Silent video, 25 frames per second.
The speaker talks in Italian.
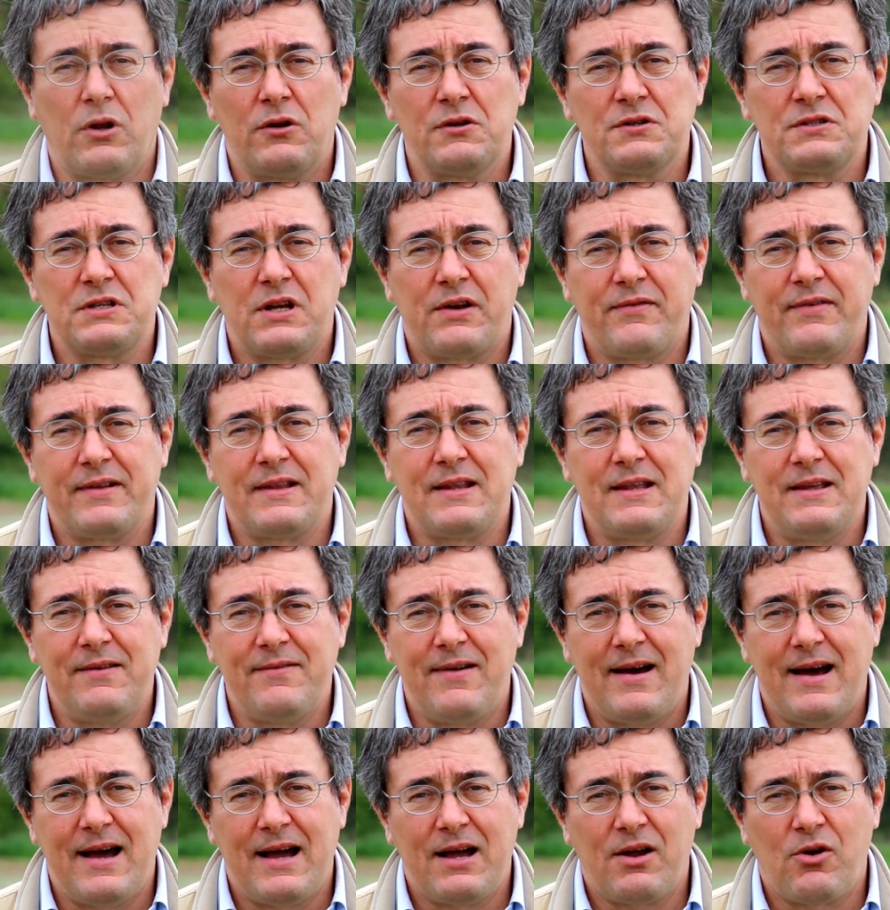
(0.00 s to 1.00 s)

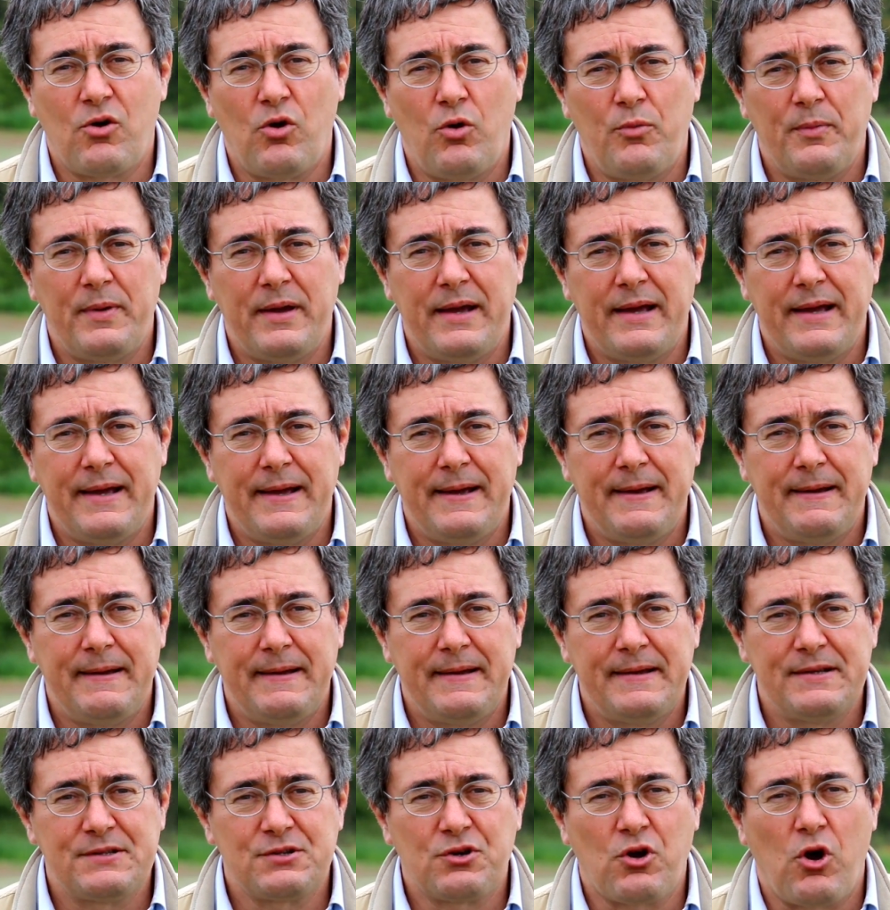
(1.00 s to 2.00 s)
conservativa ha come
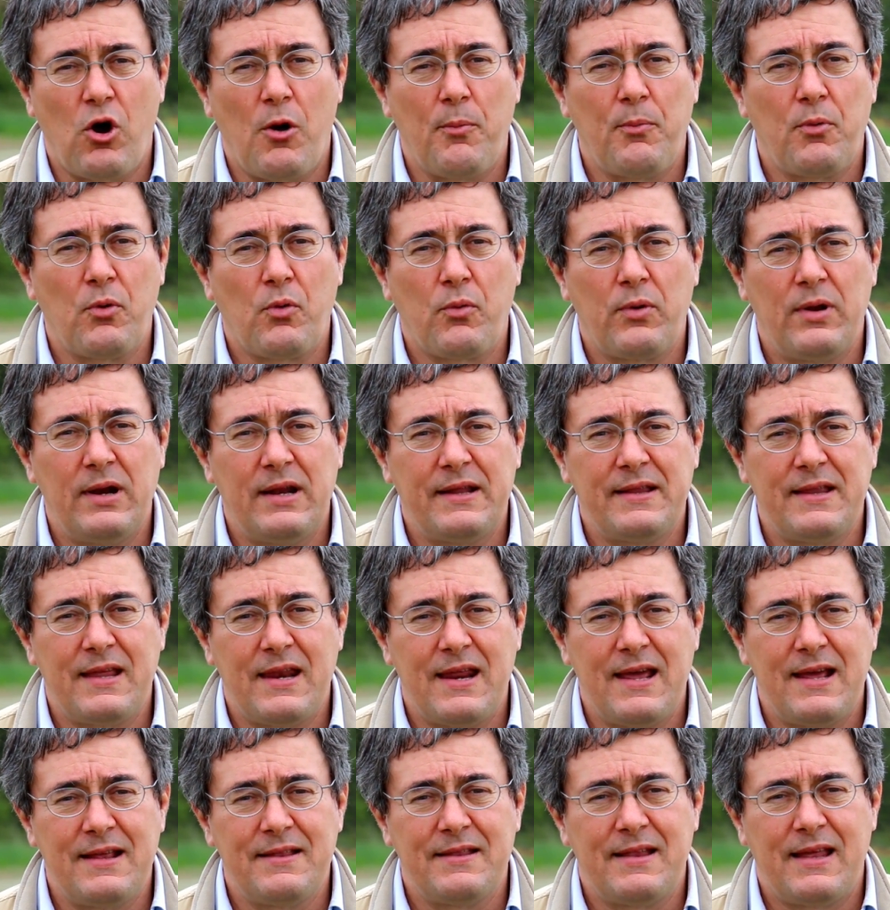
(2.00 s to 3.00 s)
eh, scopo quella di
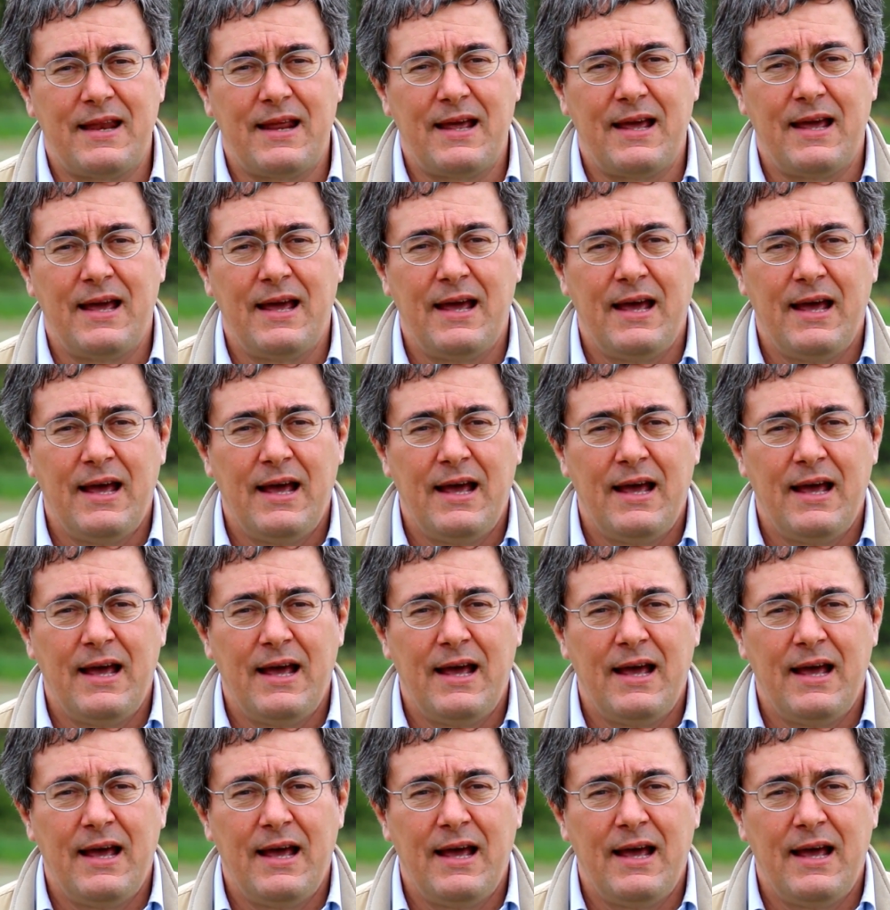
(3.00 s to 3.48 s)
rendere